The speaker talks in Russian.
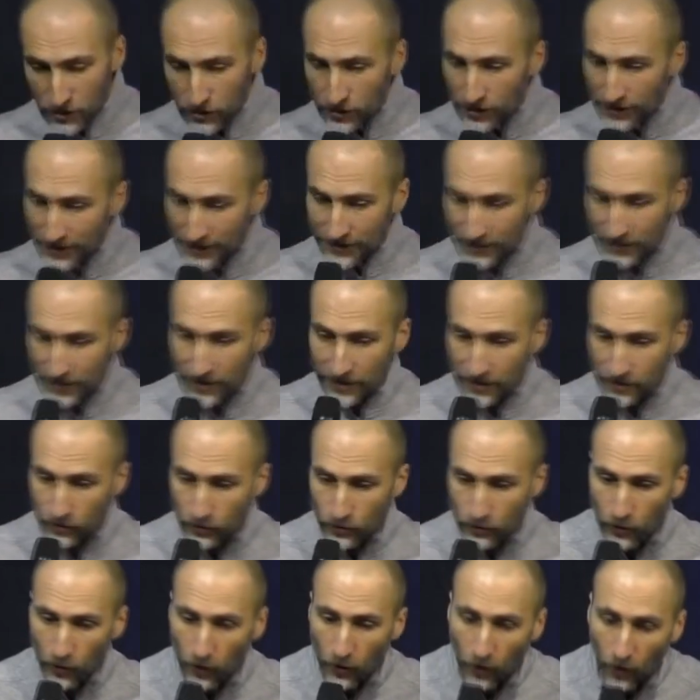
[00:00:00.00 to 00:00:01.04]
ли ты
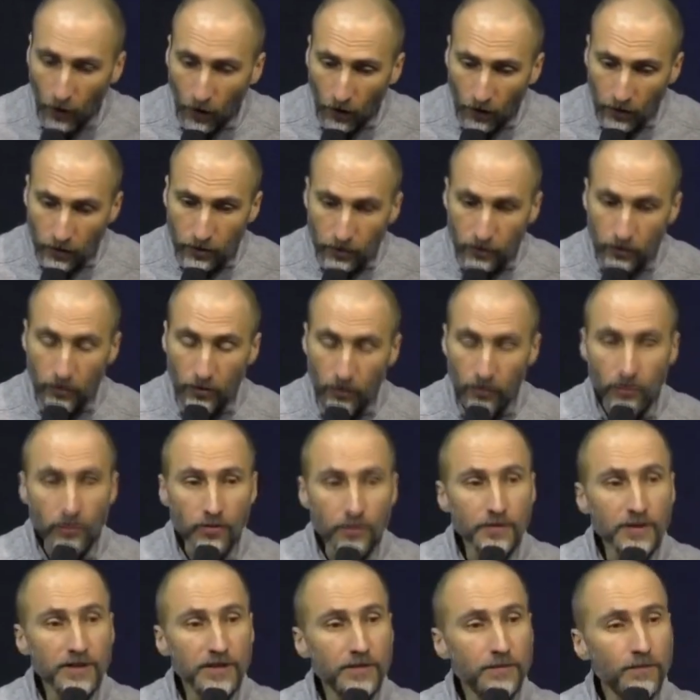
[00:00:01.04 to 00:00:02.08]
то, что
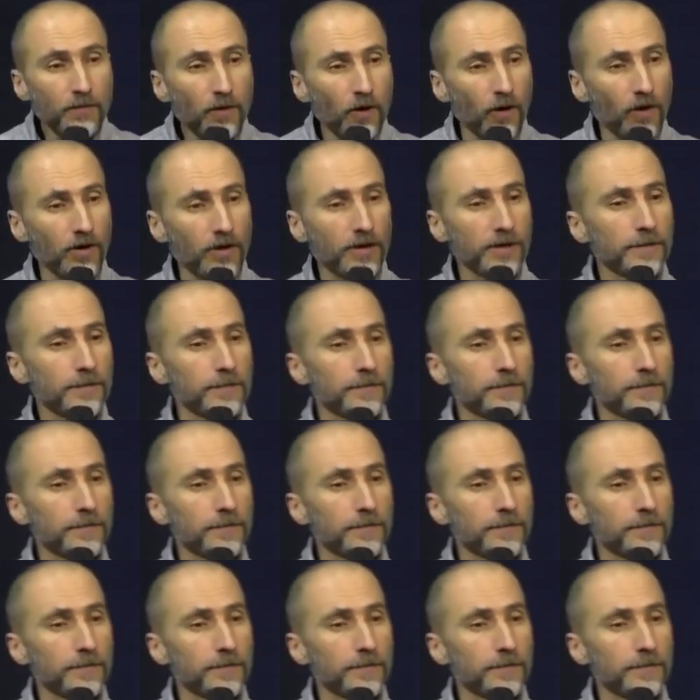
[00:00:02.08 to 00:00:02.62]
любит Бог.